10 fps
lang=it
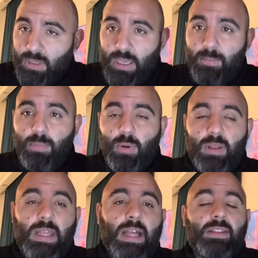che è
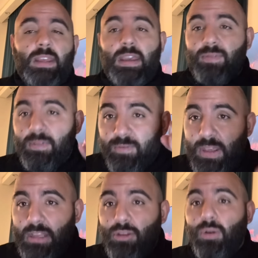importante, e vi
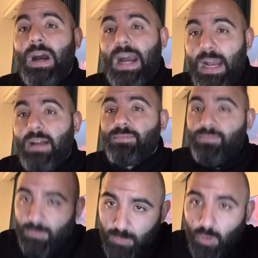invito a
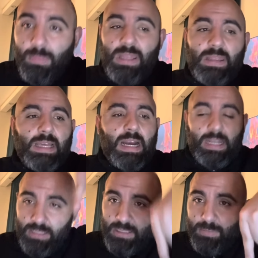
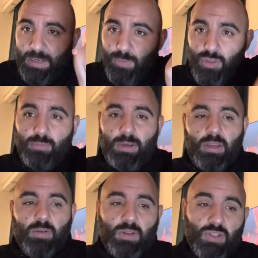commentare, ditemi le vostre
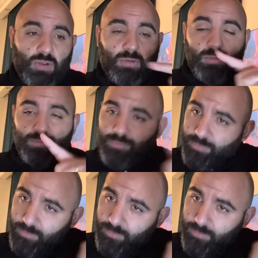opinioni sotto